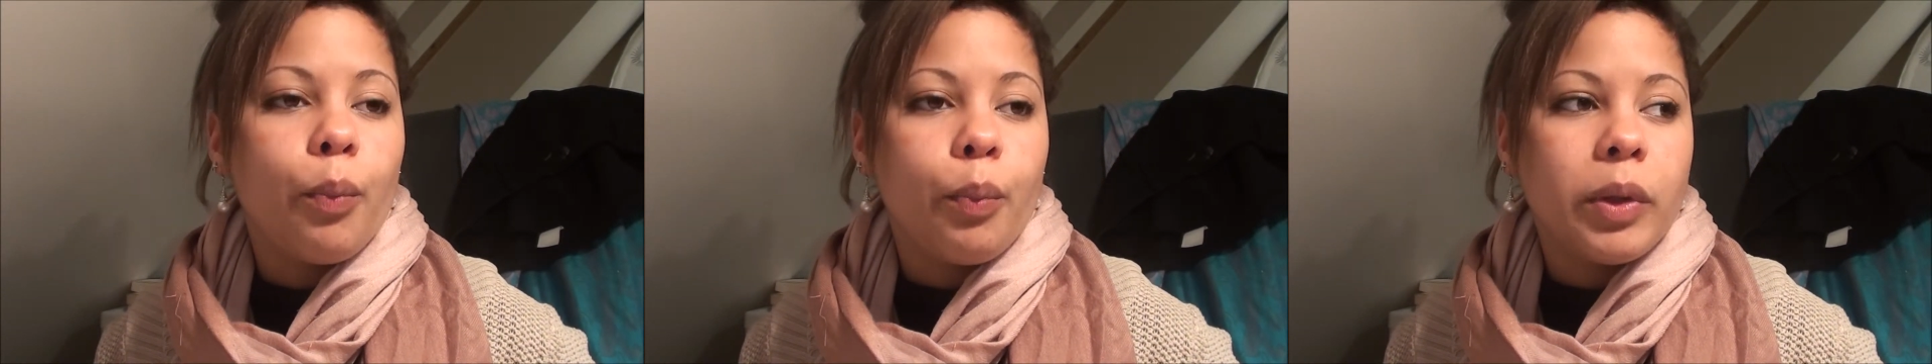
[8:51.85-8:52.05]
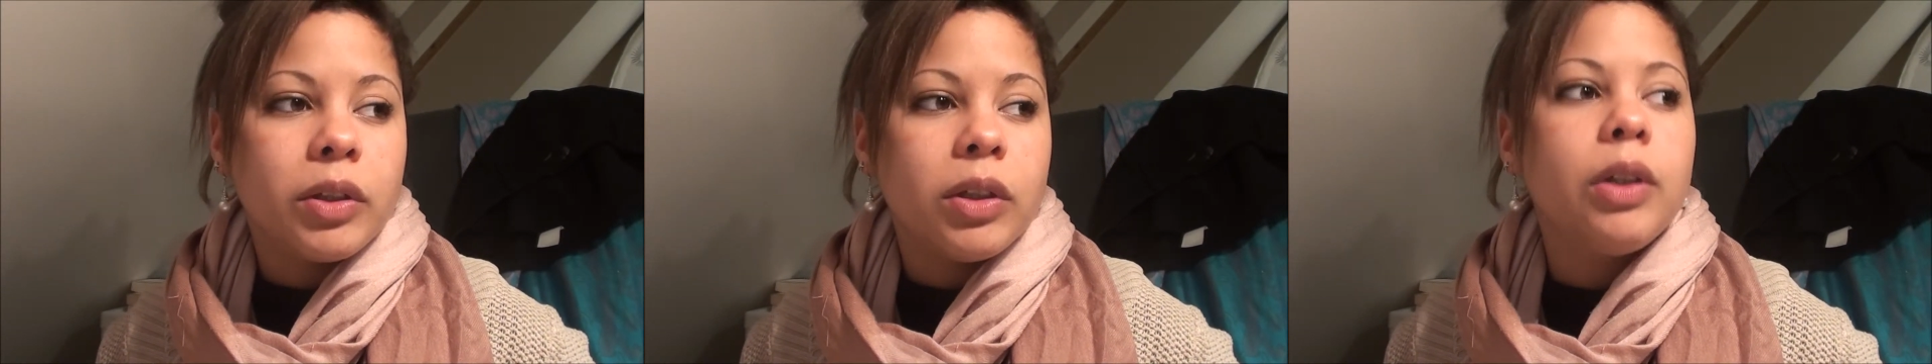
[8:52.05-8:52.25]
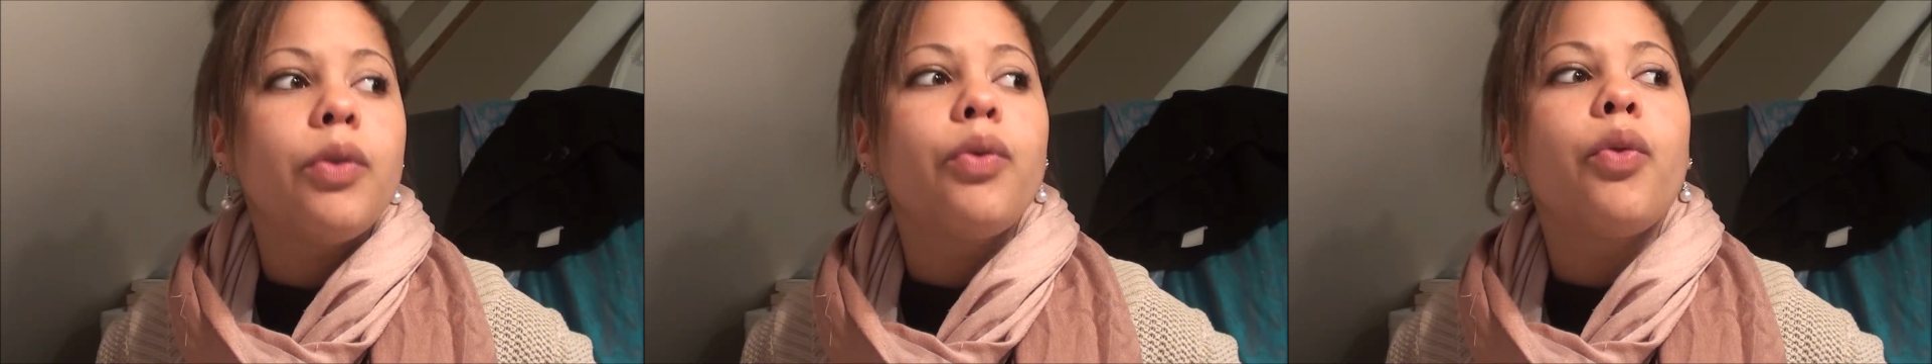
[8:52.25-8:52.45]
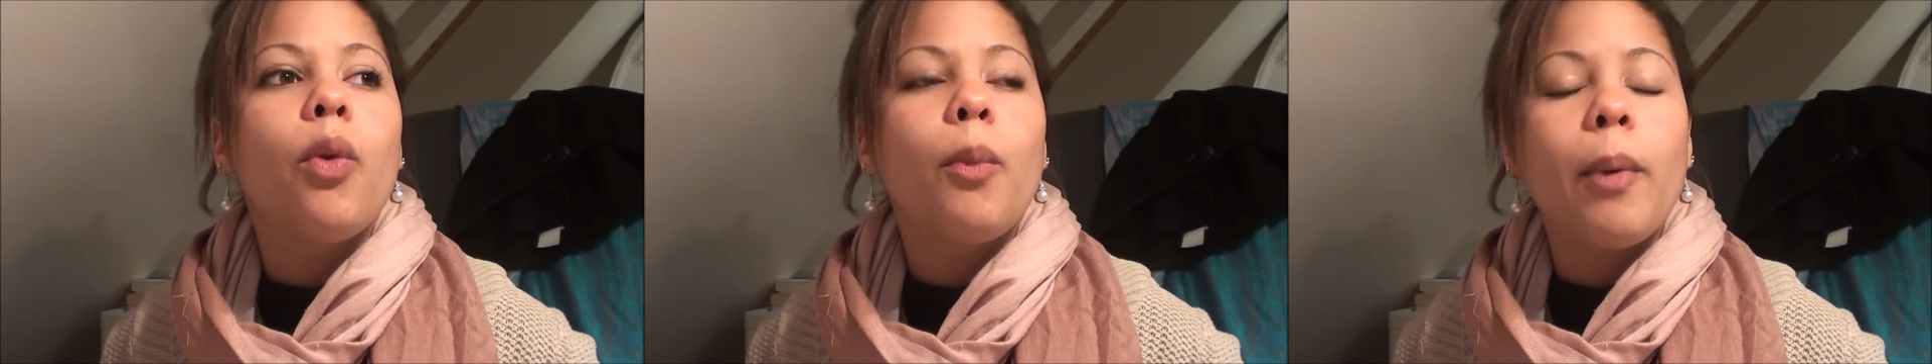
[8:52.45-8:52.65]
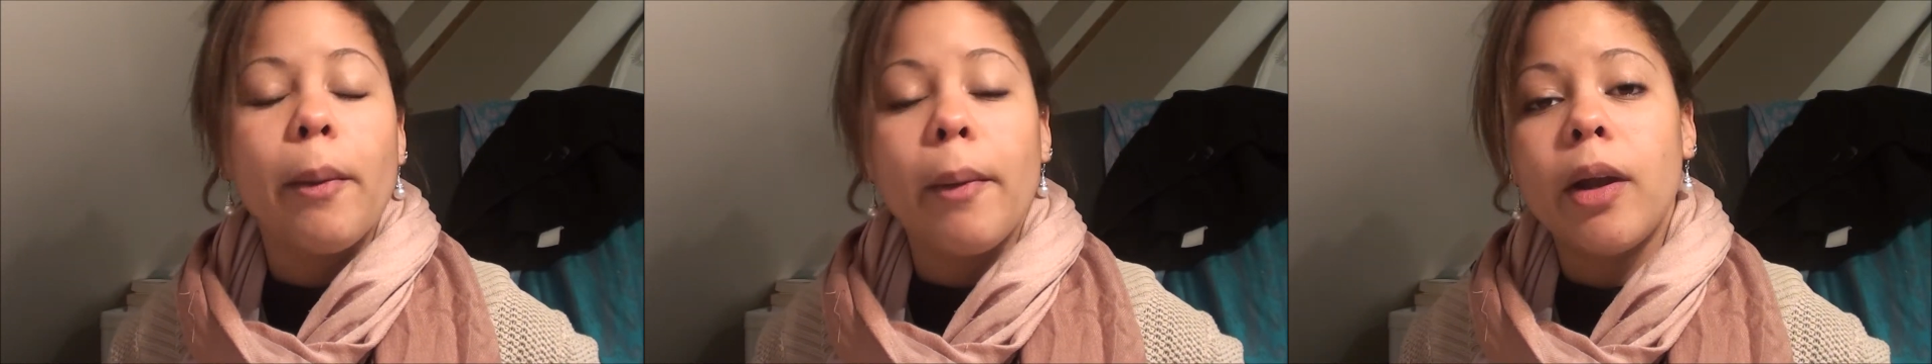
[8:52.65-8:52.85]
parce qu'ils
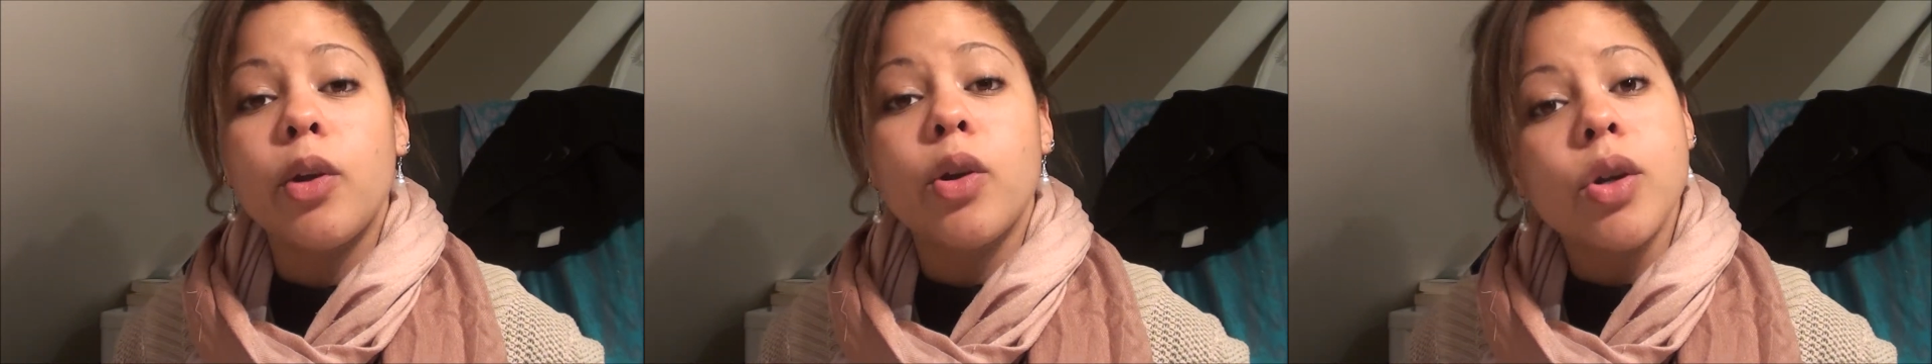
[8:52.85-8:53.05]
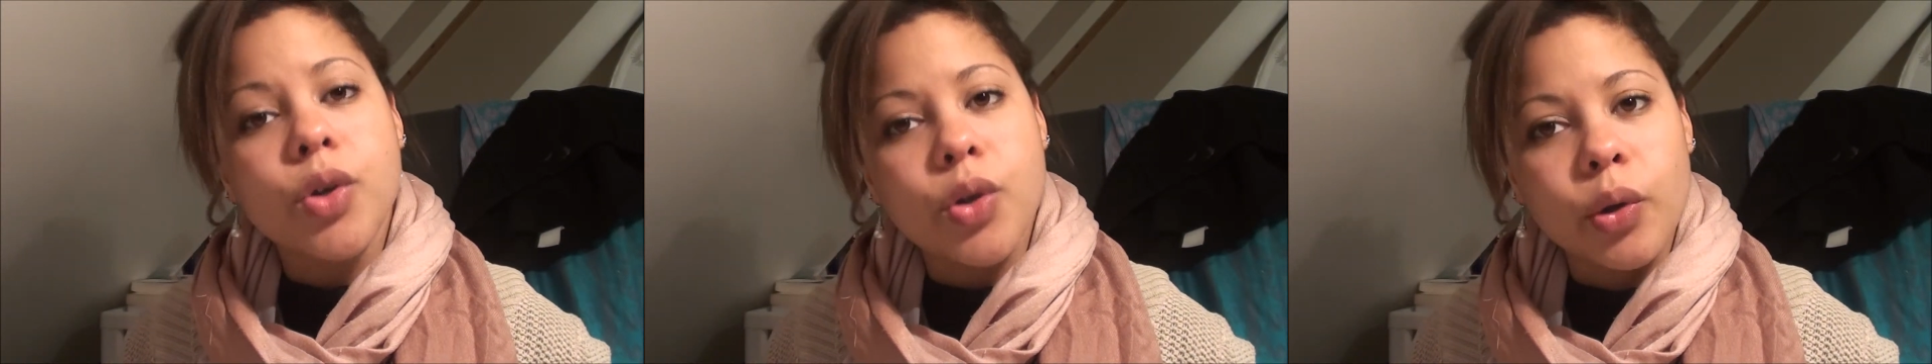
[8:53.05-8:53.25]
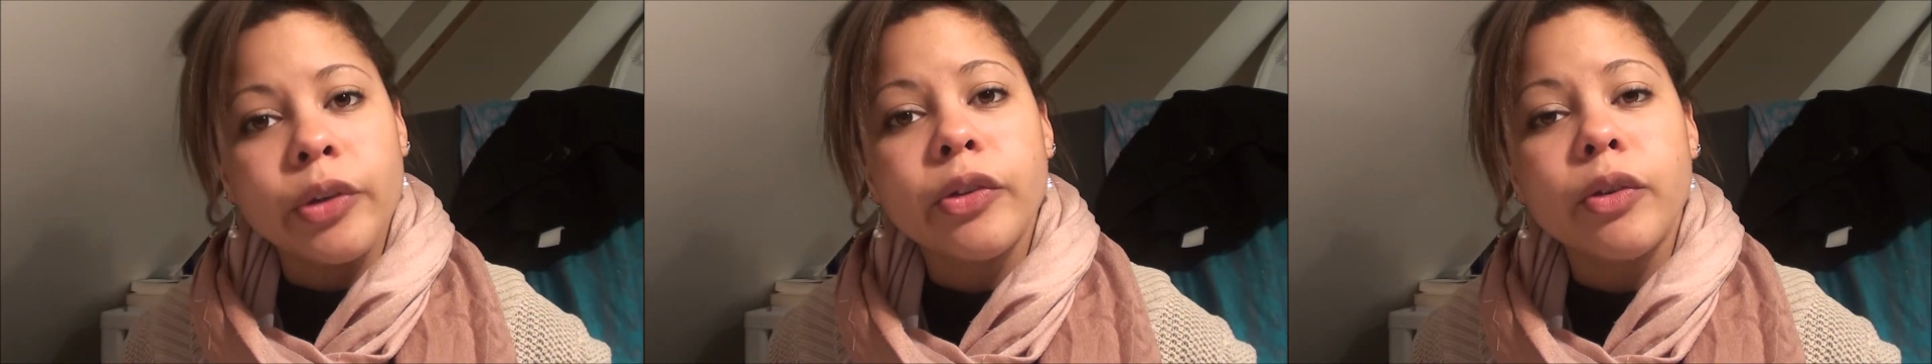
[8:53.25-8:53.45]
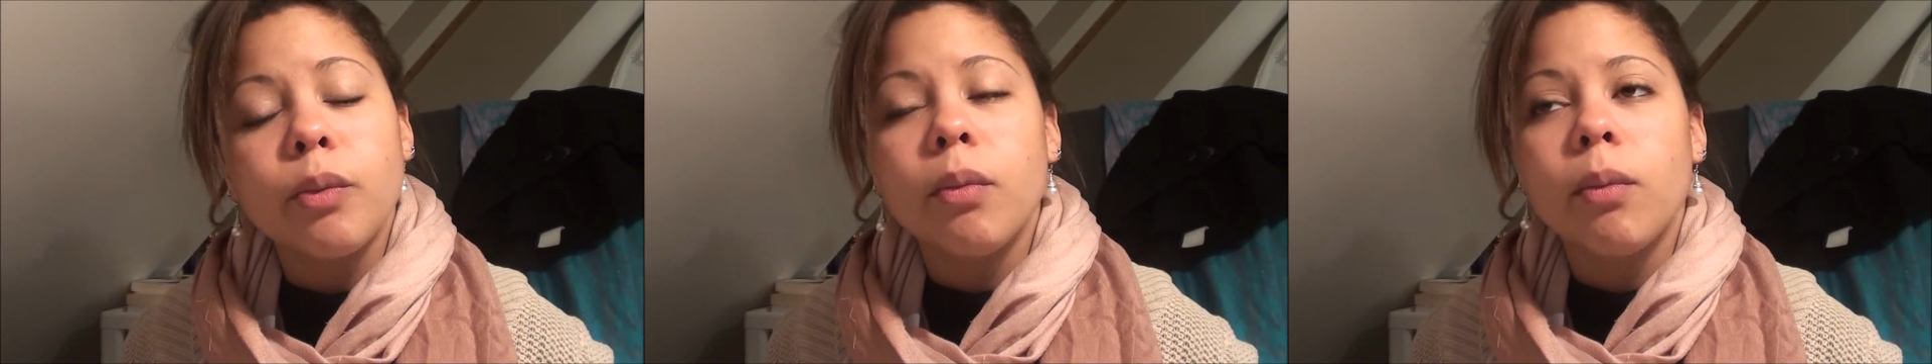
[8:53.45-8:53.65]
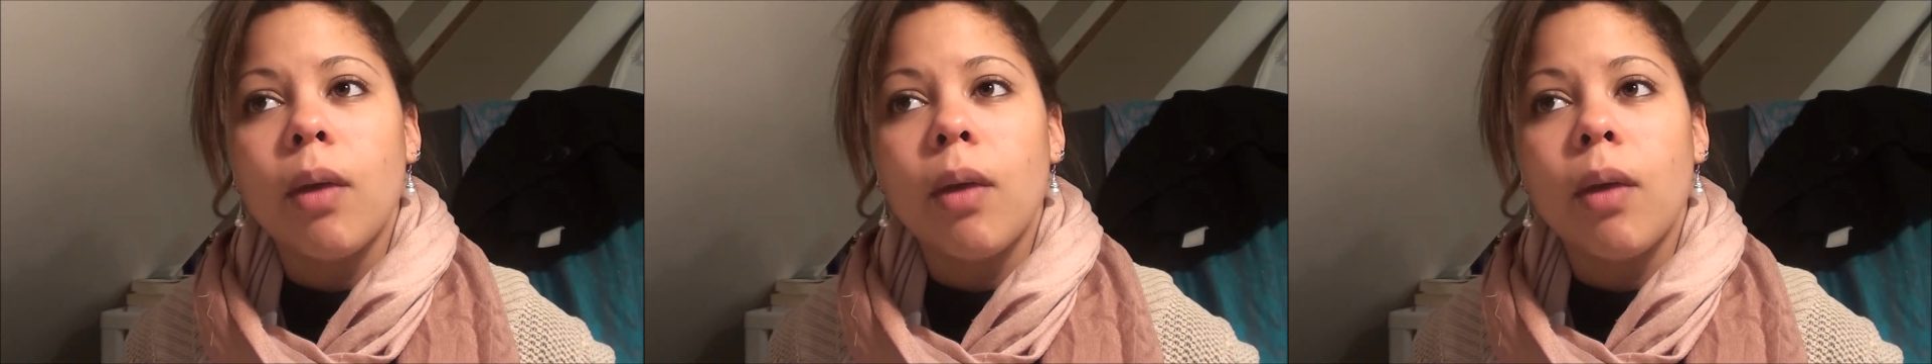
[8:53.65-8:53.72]
font pas mal de choses